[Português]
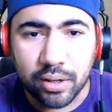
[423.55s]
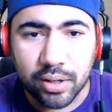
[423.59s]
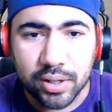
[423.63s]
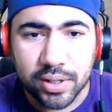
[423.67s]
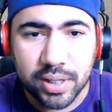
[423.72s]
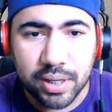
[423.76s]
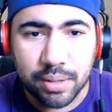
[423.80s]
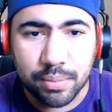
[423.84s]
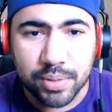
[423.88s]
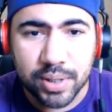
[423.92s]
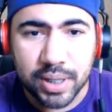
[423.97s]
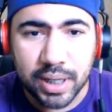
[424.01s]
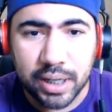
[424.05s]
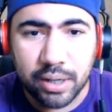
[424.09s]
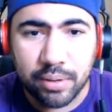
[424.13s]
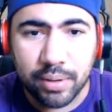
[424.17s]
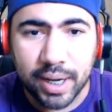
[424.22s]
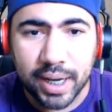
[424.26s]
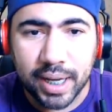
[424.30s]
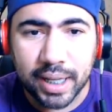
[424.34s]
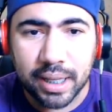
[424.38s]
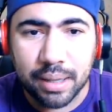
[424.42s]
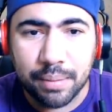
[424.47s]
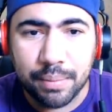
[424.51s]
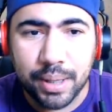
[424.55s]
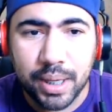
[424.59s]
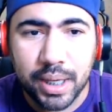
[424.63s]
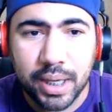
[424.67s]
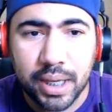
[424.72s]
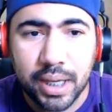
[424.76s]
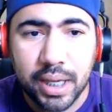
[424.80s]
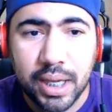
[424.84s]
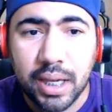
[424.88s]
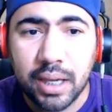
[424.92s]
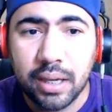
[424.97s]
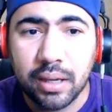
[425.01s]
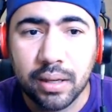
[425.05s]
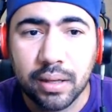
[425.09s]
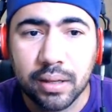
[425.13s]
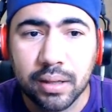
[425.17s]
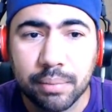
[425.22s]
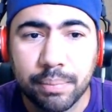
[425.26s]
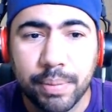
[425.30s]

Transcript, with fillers: nós temos ali o HDMI